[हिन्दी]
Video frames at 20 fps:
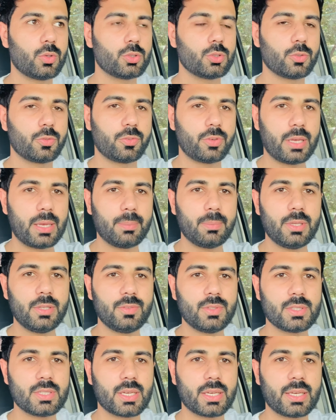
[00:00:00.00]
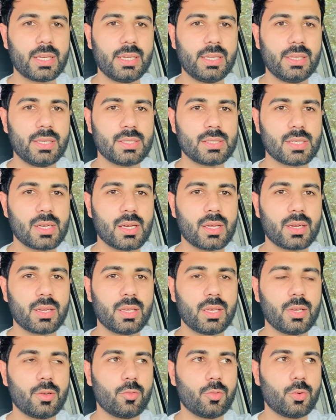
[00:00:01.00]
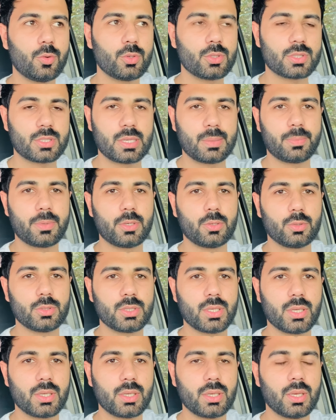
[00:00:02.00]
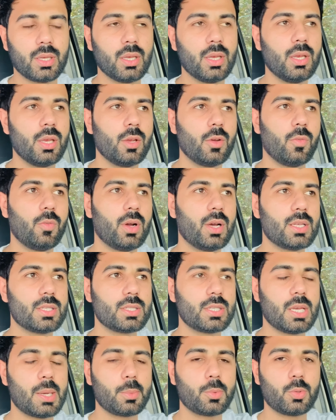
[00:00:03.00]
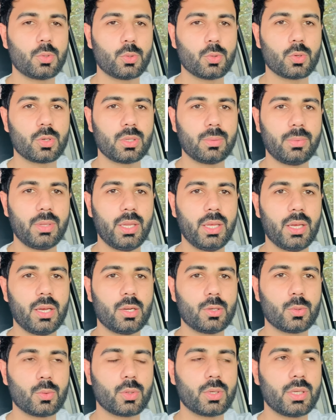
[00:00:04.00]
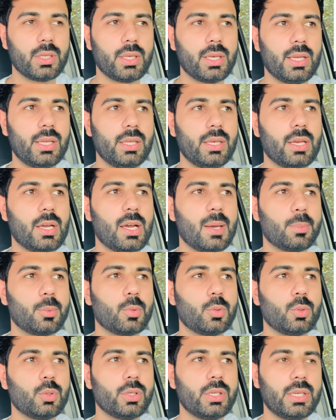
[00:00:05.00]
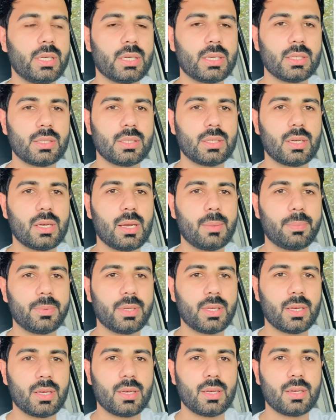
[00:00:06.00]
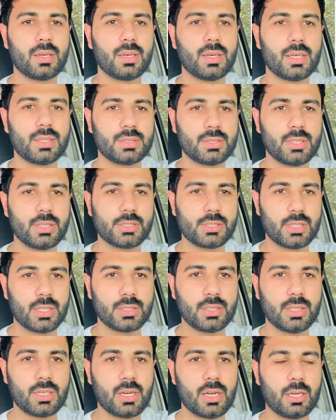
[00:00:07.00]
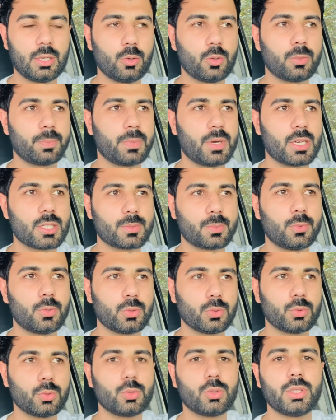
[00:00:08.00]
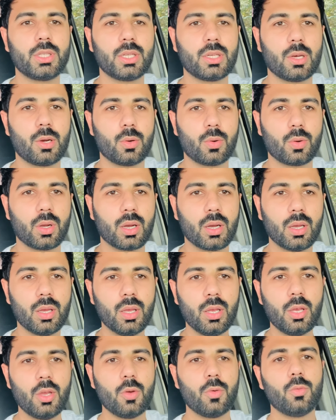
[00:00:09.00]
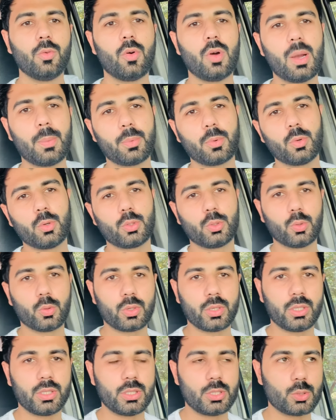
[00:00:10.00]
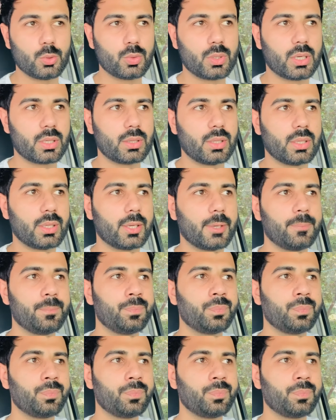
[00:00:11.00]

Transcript: जो फैमिली वीज़ा के लिए जा रहे हैं वो सेपरेट हो जाएंगे वहाँ से आपको टोकन मिलेगा टोकन के लिए आपको एक अपना असल शनाख्ती कार्ड और पासपोर्ट उनको देना होगा वो आपको टोकन इशू कर देंगे